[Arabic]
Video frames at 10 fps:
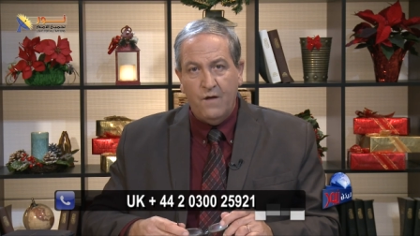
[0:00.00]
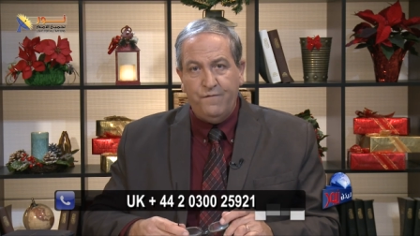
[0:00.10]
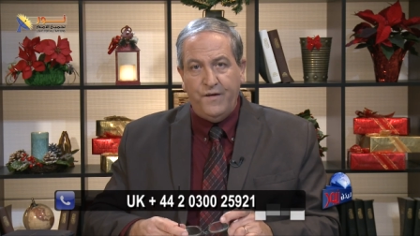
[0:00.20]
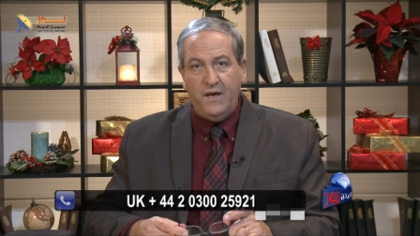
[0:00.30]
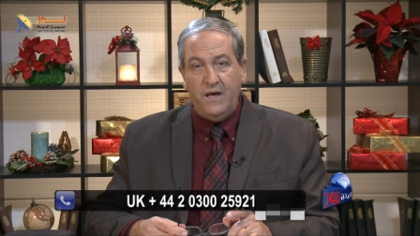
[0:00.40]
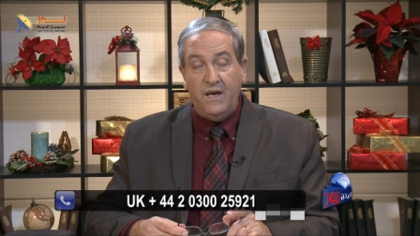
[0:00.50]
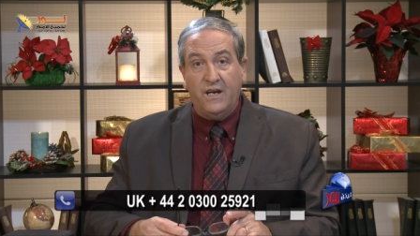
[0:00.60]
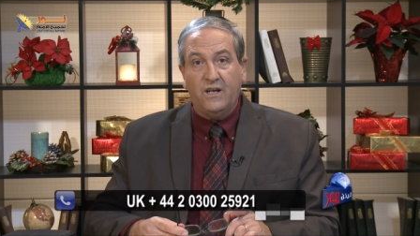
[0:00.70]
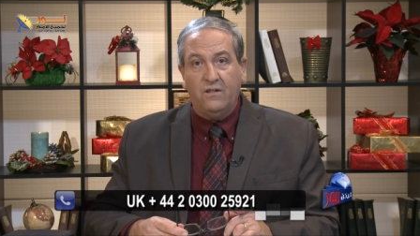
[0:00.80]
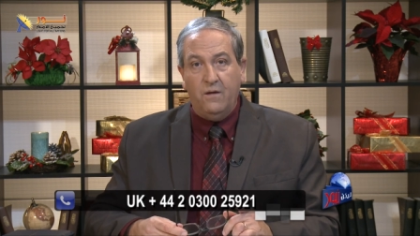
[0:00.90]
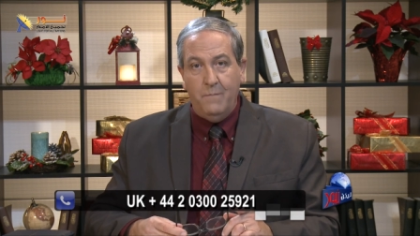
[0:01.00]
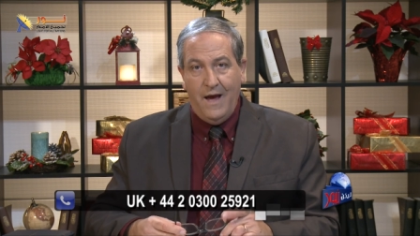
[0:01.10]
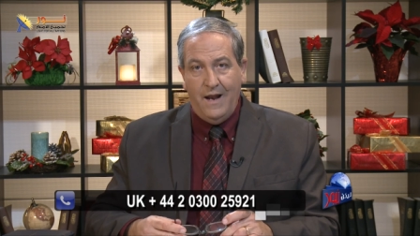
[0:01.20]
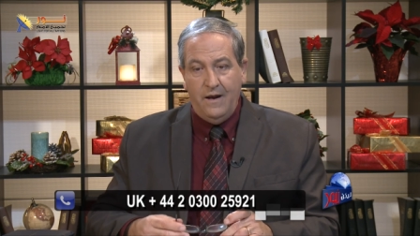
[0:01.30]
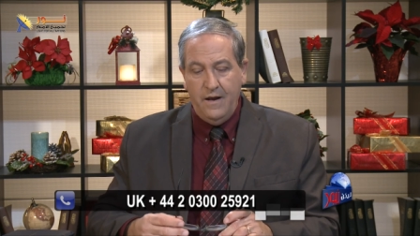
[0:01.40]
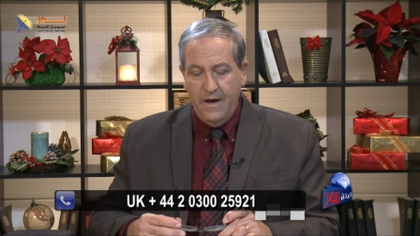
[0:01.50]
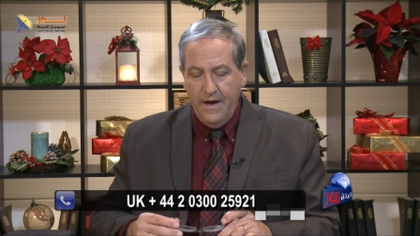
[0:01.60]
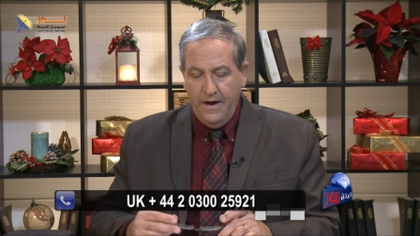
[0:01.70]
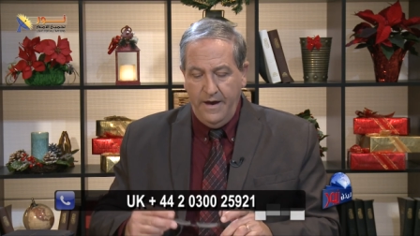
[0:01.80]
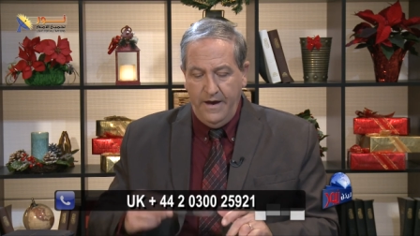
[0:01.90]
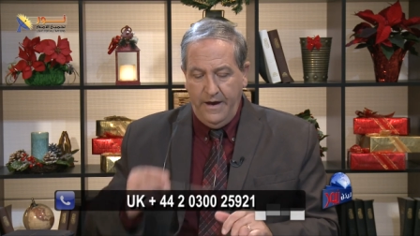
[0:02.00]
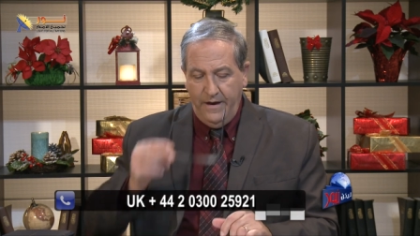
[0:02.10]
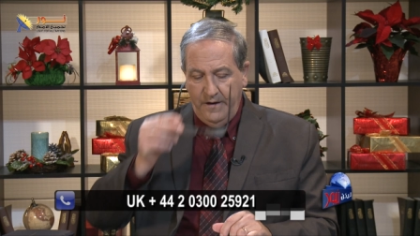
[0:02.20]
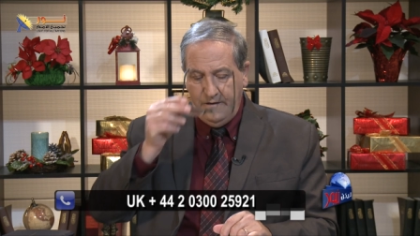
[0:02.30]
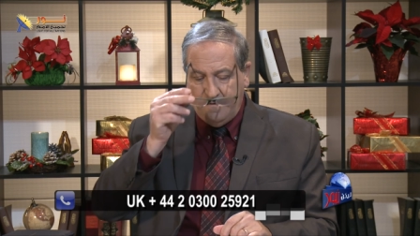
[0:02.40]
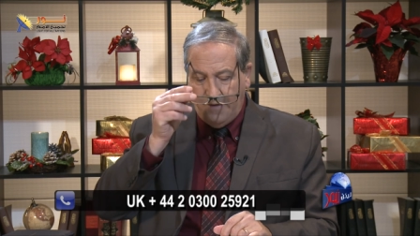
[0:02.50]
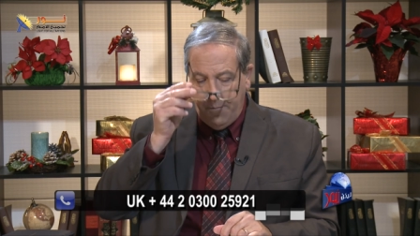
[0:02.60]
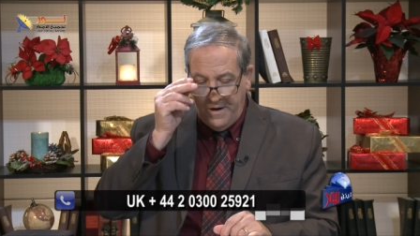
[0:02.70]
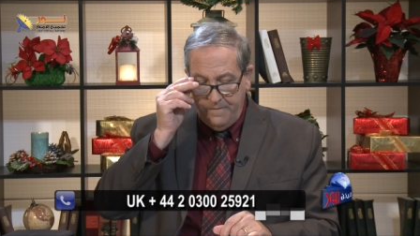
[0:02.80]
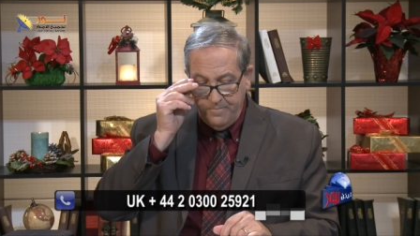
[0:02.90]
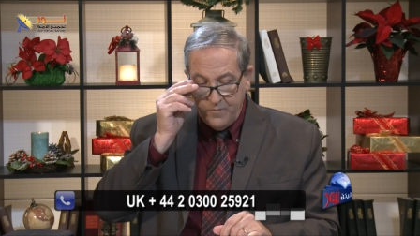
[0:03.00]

في اكتمال آه، الزمن